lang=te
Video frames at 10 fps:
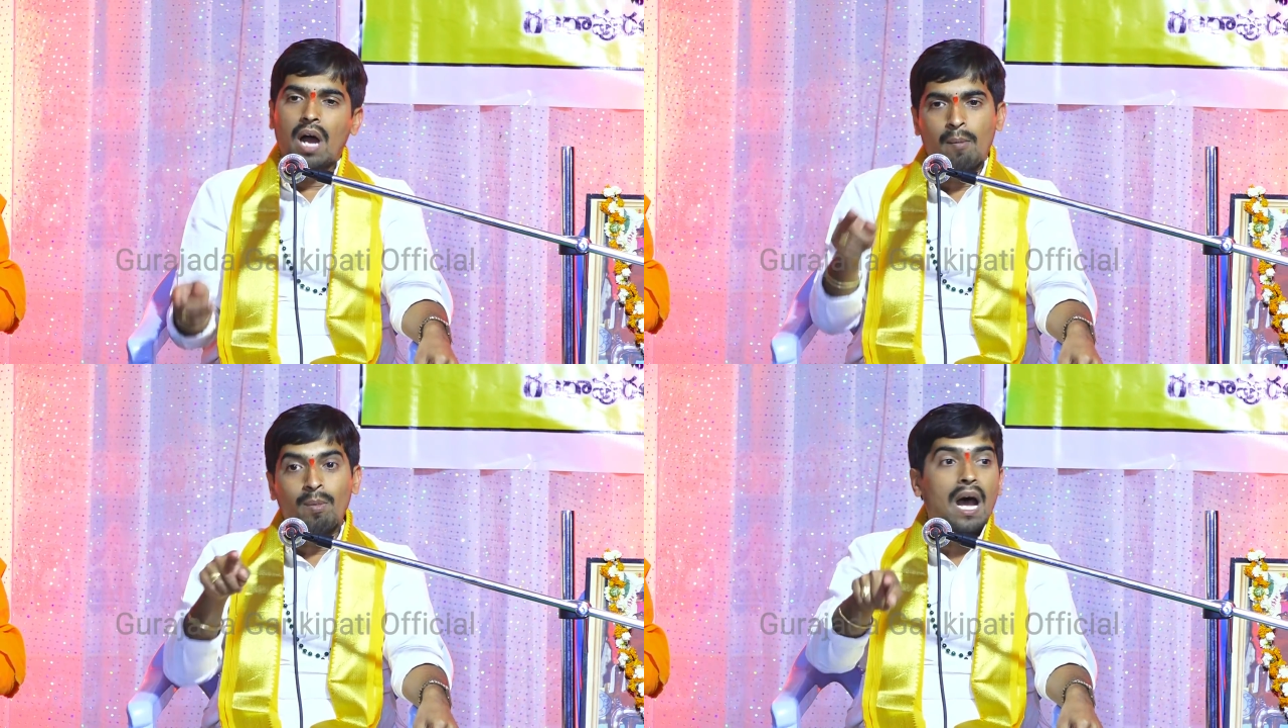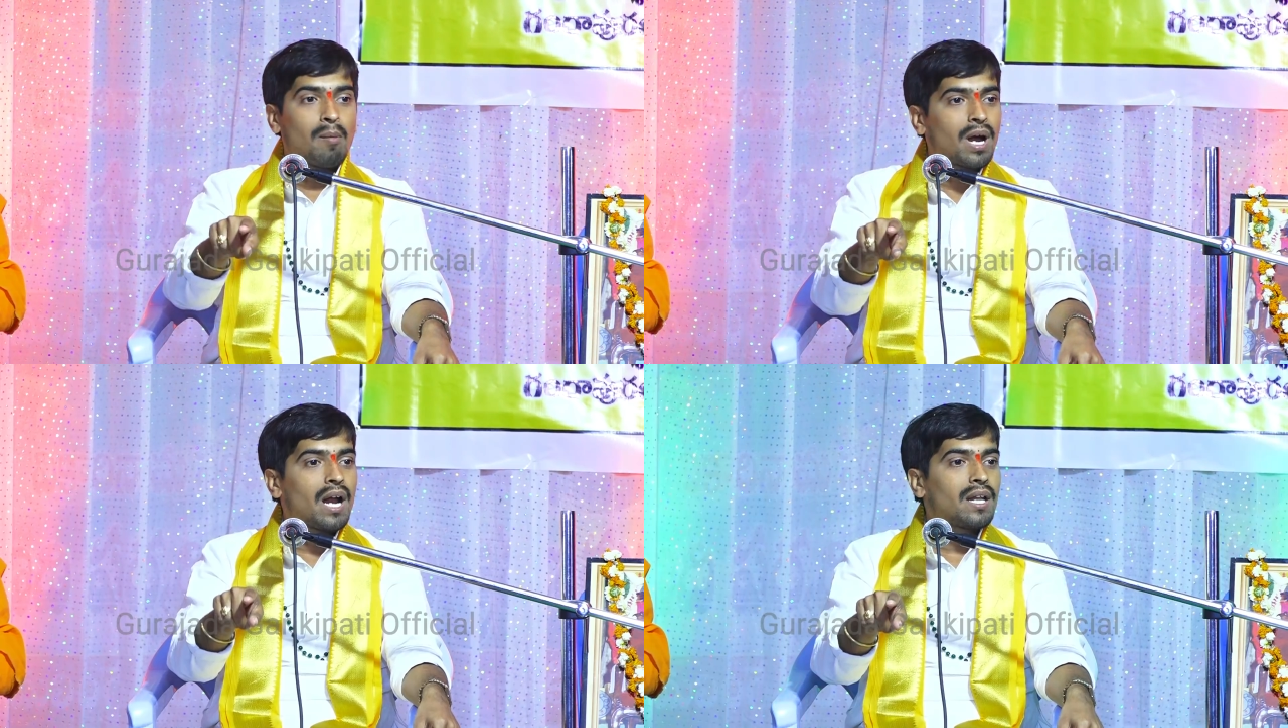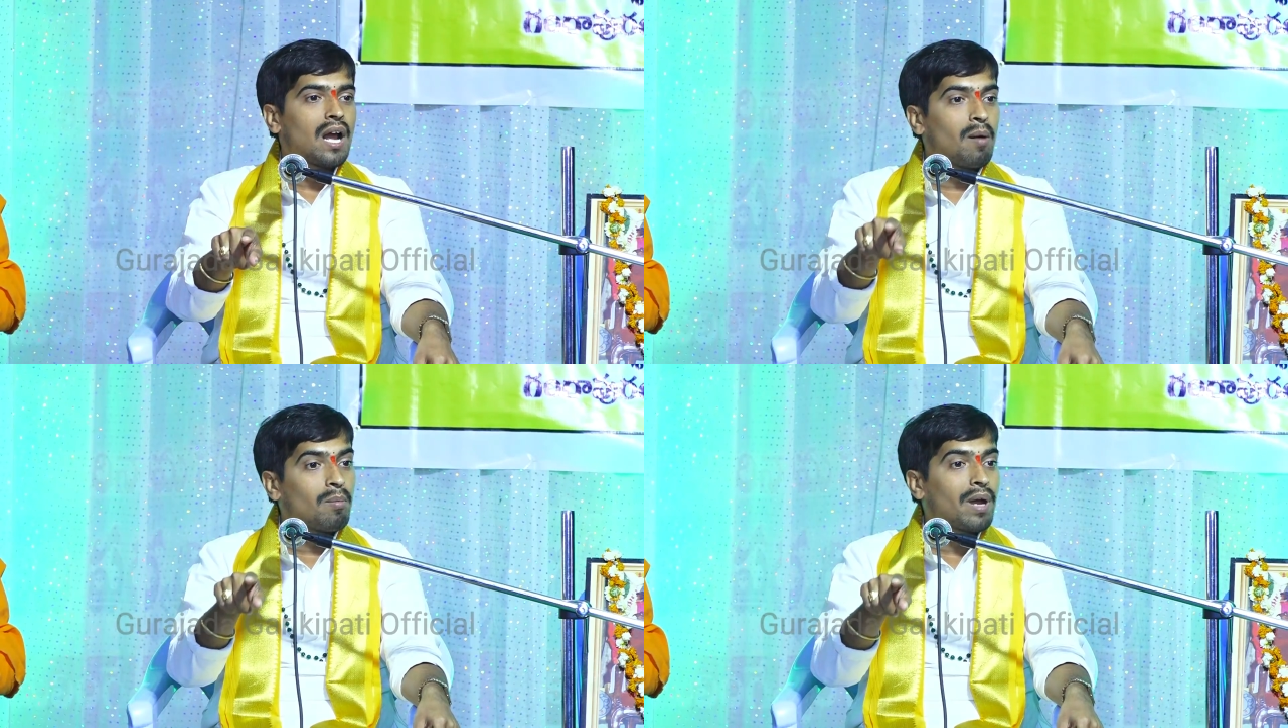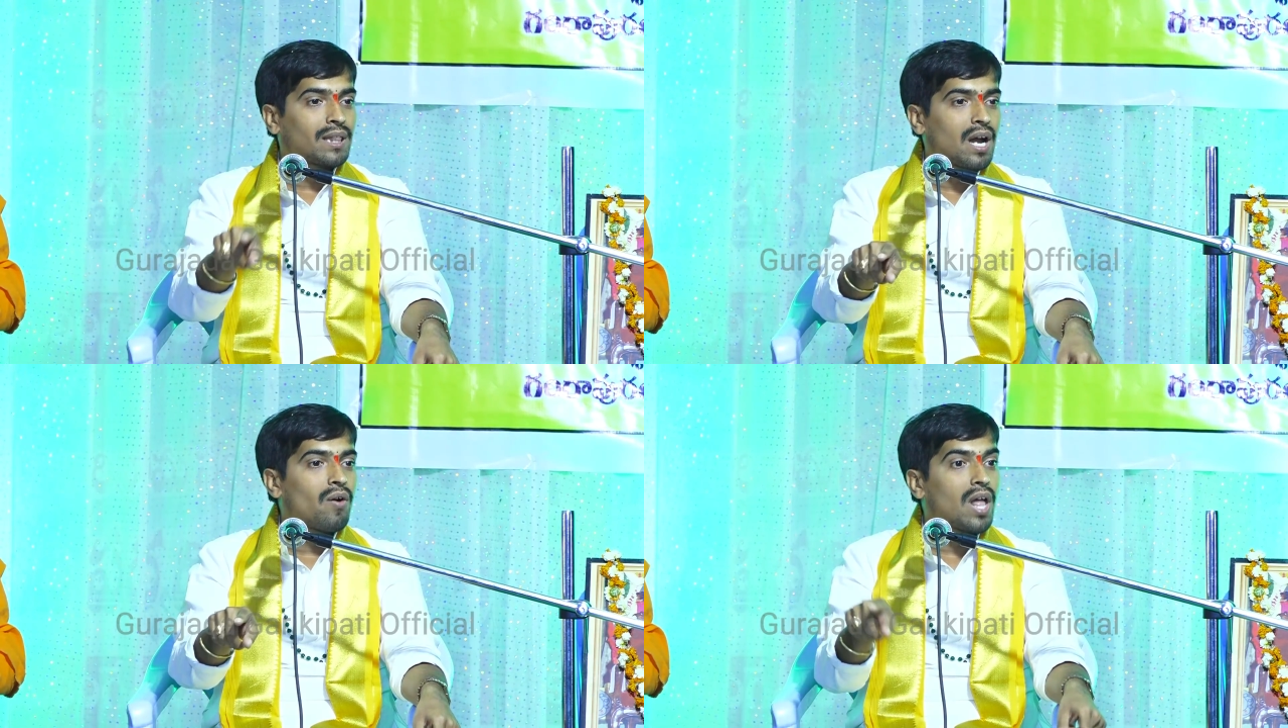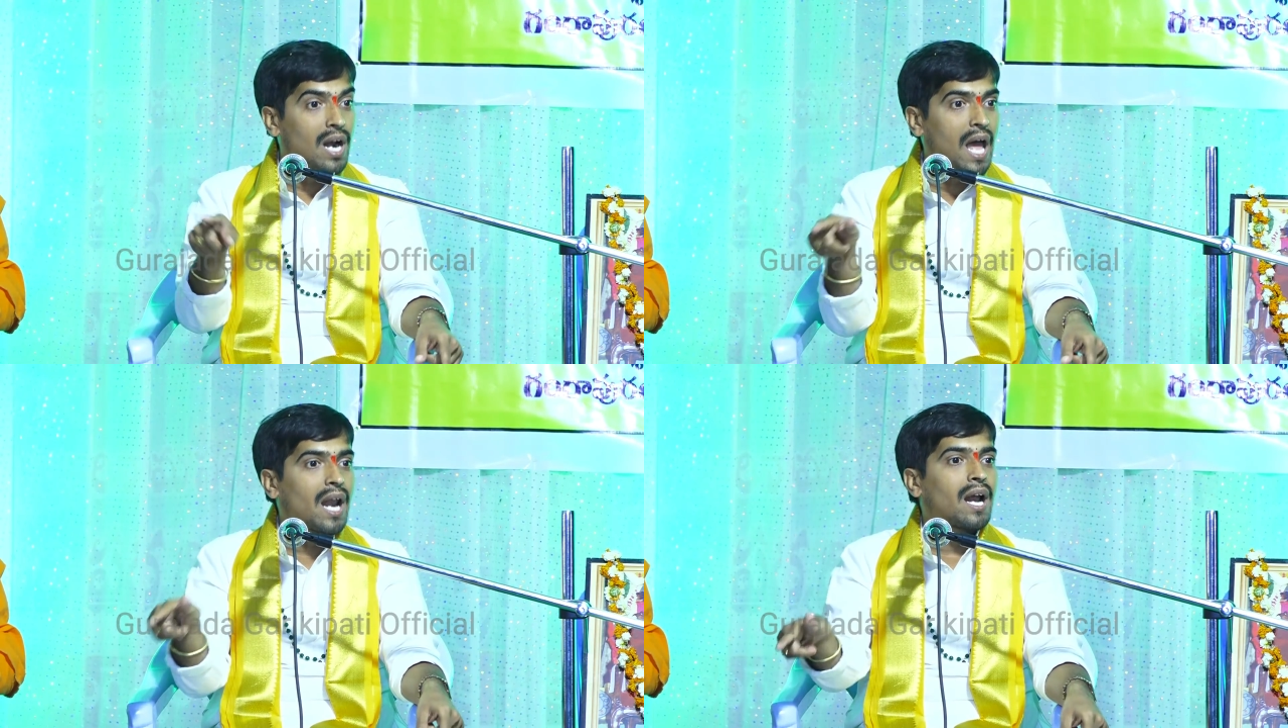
అమ్మ అమ్మ గట్టిగా అమ్మ మెత్తగా ఉండాలి నాన్న